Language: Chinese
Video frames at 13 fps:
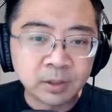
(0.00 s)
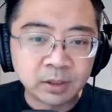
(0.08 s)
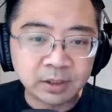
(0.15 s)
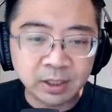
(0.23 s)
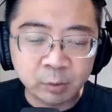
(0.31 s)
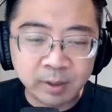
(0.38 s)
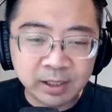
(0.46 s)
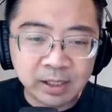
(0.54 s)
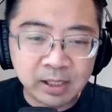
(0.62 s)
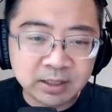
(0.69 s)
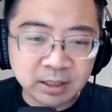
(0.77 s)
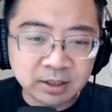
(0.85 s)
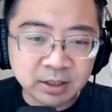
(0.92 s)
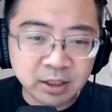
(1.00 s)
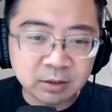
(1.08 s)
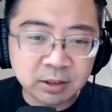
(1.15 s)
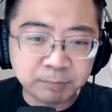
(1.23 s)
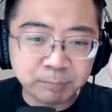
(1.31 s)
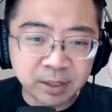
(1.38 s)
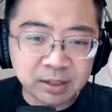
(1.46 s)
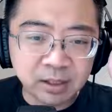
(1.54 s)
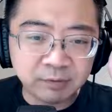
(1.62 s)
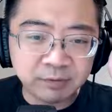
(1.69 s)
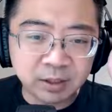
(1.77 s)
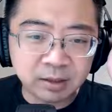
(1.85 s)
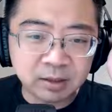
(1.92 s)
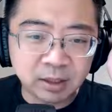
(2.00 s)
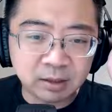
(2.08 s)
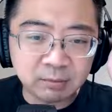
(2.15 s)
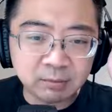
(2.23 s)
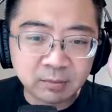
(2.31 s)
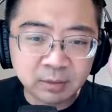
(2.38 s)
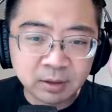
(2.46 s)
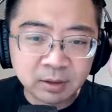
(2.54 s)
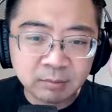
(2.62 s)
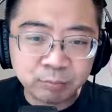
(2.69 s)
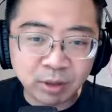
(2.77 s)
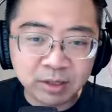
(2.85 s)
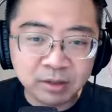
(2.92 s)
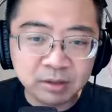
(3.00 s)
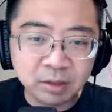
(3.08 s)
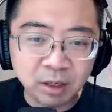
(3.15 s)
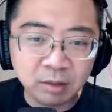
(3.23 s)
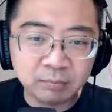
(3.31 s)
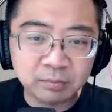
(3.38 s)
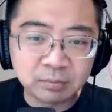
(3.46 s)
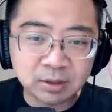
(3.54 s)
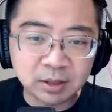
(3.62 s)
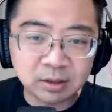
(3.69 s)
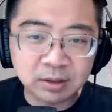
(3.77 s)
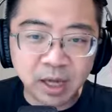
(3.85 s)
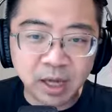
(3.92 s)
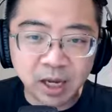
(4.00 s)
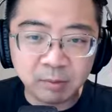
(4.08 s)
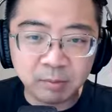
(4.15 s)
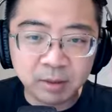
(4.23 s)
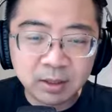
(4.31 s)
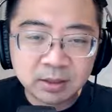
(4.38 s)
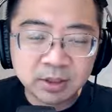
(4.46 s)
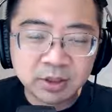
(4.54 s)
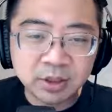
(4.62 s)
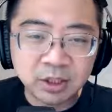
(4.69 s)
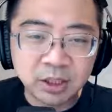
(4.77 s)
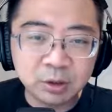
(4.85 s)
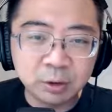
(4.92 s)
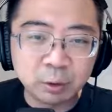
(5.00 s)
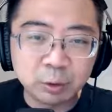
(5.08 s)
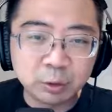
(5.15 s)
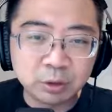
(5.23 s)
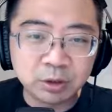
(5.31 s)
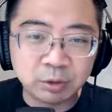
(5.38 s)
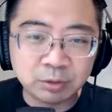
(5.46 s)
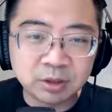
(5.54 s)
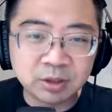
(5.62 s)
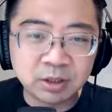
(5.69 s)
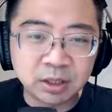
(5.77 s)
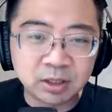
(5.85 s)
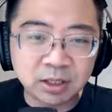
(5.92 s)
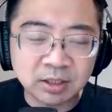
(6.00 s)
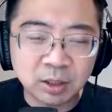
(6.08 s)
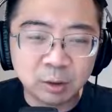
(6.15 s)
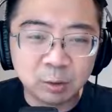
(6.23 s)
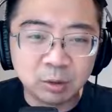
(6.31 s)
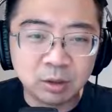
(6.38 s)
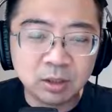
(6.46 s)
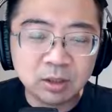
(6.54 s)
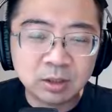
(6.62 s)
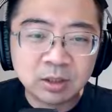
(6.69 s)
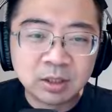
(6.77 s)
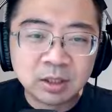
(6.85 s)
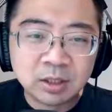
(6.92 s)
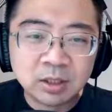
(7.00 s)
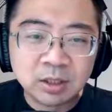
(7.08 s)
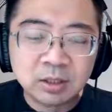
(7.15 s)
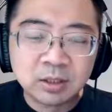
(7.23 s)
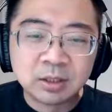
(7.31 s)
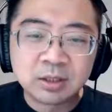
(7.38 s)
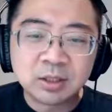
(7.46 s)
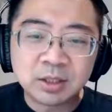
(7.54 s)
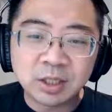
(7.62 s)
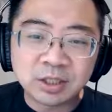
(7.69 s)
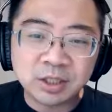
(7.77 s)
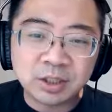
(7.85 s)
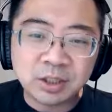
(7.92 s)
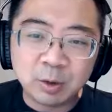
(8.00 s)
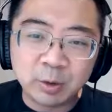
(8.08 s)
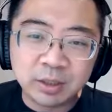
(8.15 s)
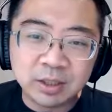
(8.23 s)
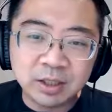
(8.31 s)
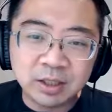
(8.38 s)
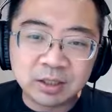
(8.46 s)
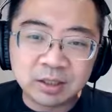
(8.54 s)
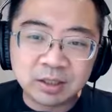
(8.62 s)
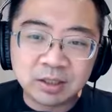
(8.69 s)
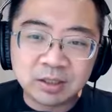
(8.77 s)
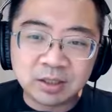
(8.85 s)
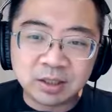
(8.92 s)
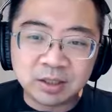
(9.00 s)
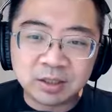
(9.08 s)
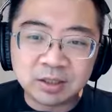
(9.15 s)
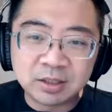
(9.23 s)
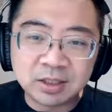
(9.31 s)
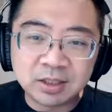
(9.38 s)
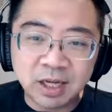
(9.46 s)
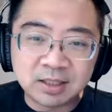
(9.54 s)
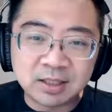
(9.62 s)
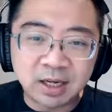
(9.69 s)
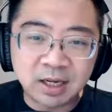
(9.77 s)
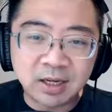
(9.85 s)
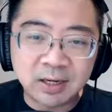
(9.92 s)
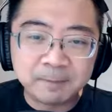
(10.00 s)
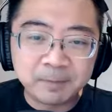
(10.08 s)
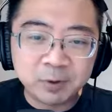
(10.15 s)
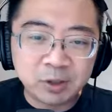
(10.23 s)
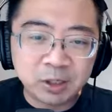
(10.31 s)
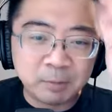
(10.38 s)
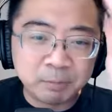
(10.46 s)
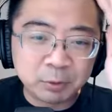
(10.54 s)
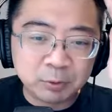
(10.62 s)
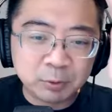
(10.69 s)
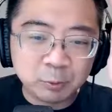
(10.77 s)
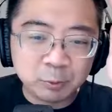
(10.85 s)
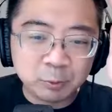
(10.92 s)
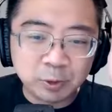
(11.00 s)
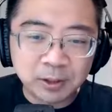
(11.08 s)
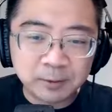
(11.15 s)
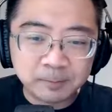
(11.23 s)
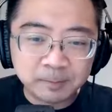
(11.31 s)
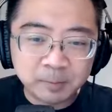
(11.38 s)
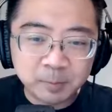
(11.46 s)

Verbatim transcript: 那第一个我们要跟大家讲这个叫 b r a n d NFT 的 b r a n Dom d 的 game，这是一个很有趣的游戏啊，它超过，它其实超过一亿个人的下载啊，因为它有不同的语言。